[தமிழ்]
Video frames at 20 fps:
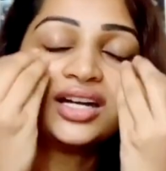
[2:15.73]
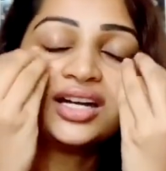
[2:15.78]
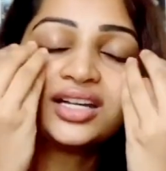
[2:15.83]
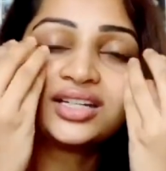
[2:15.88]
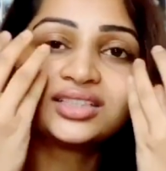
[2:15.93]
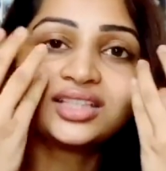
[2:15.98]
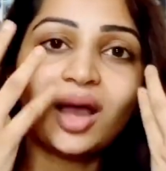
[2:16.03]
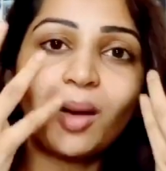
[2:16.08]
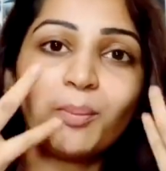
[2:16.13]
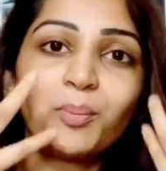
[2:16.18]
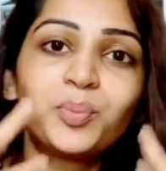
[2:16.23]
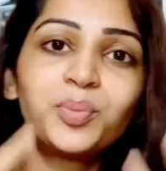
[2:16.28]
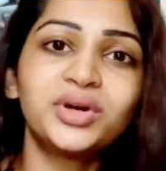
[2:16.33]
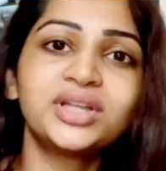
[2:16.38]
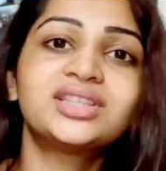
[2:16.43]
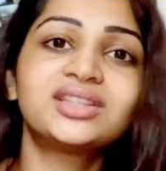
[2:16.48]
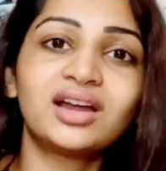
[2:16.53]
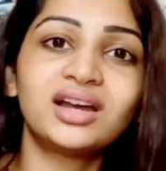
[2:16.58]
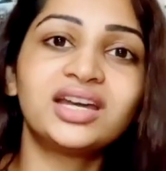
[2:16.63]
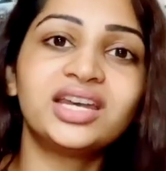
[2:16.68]
இருந்து
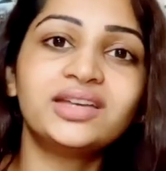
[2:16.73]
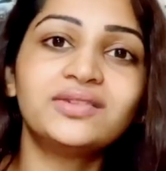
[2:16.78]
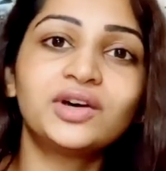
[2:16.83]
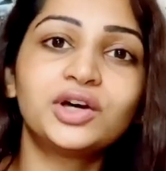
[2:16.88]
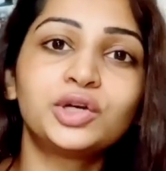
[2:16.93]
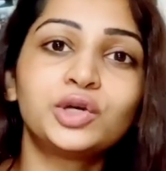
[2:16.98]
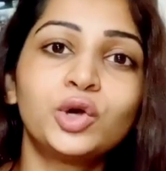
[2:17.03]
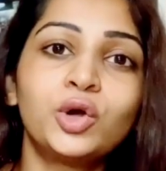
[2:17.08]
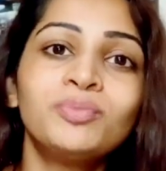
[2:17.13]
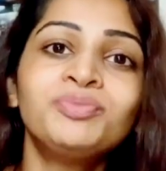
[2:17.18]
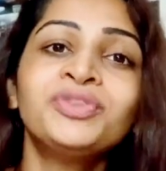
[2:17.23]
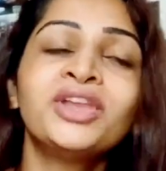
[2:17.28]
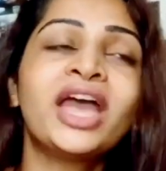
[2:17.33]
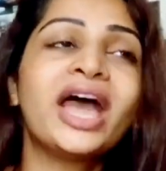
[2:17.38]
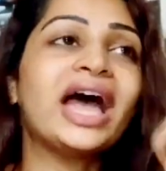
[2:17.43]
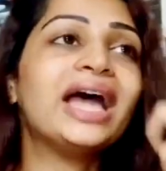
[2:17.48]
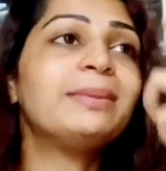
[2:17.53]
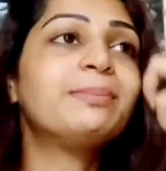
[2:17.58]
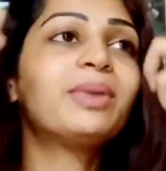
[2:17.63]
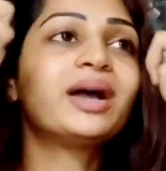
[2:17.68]
அப்படி தண்ணி வரும்
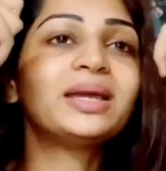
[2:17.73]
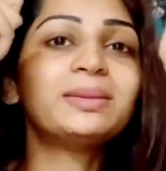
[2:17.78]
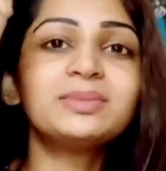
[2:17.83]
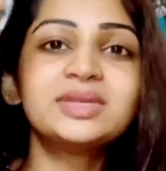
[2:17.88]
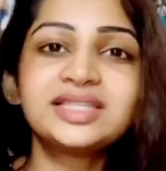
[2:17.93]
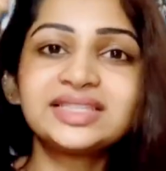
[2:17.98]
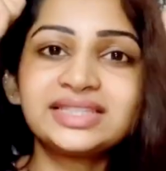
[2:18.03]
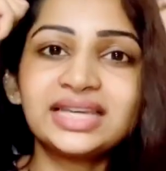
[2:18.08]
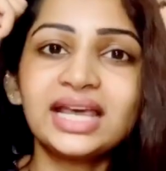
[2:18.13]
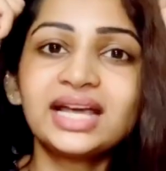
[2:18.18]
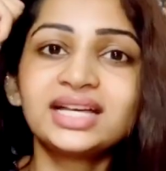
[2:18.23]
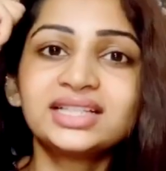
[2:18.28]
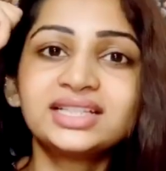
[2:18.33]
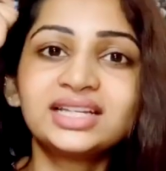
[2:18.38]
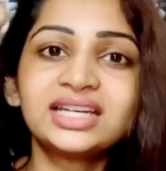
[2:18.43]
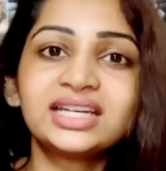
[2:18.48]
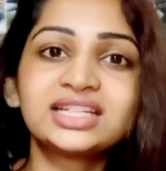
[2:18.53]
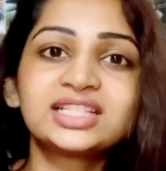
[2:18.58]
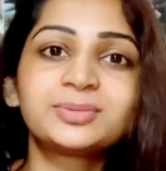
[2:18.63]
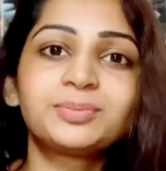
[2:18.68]
அண்ட் பை மிஸ்டேக் அதை
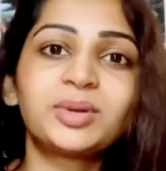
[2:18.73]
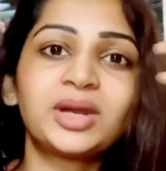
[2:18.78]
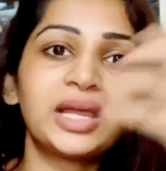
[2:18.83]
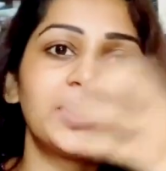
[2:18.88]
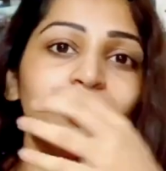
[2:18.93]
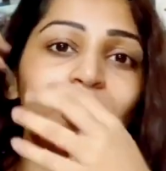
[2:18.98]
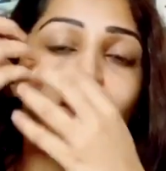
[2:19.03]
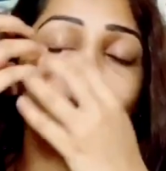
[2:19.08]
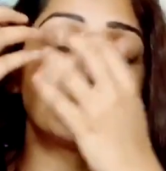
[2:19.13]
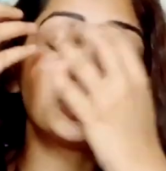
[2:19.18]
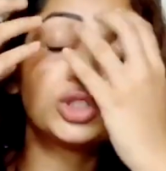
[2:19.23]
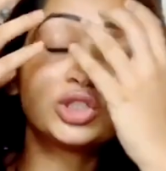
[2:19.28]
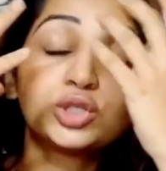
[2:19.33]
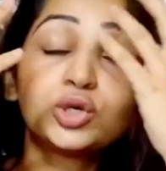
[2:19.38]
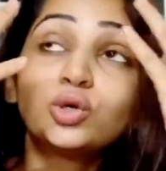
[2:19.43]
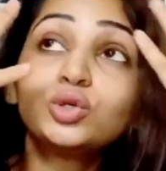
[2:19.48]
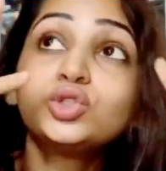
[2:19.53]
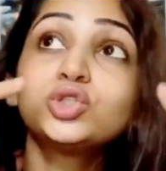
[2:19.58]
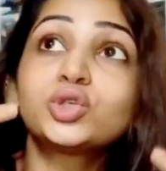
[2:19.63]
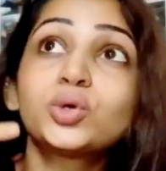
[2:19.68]
நீங்கள் ஸ்ப்ரே பண்ணும்போது
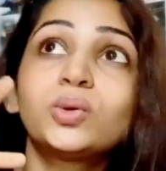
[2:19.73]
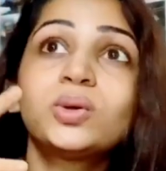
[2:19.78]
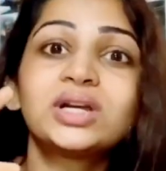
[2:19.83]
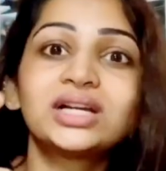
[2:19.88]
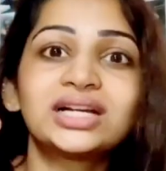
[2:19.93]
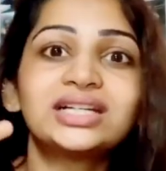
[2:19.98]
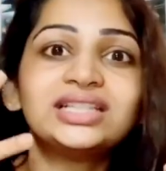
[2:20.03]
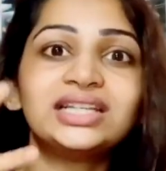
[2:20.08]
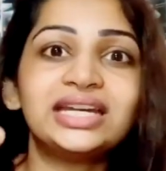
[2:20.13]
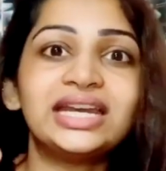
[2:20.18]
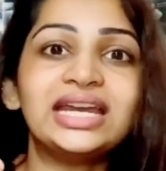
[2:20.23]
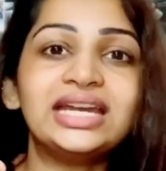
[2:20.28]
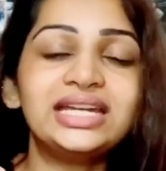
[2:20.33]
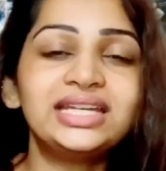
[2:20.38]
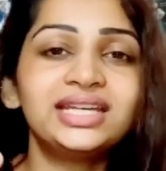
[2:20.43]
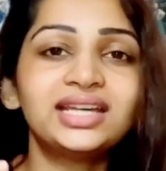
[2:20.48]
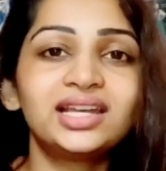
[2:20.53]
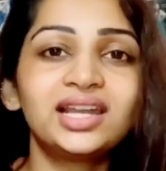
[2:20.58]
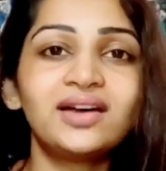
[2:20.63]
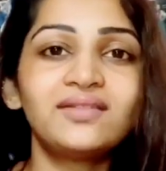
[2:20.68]
கொஞ்சம் உங்களுக்கு அந்த
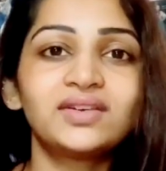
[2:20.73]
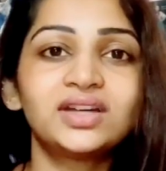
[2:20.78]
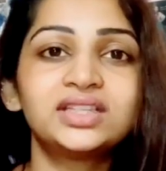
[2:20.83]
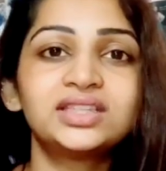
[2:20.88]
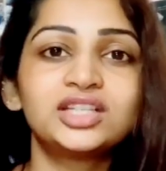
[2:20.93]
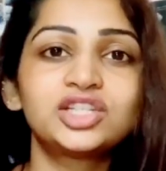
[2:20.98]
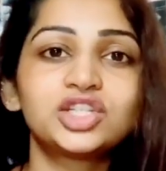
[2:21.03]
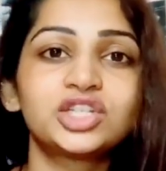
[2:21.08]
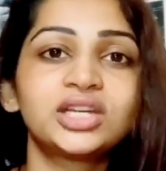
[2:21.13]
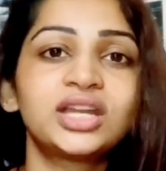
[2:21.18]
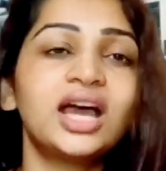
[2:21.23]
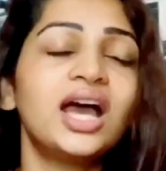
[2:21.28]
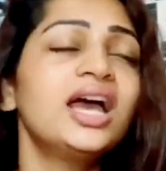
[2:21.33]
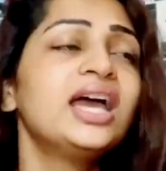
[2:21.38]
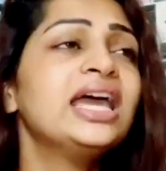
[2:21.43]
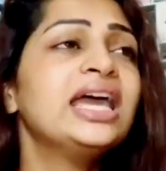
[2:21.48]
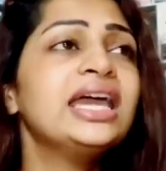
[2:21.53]
நெடியெல்லாம் வந்துச்சுன்னா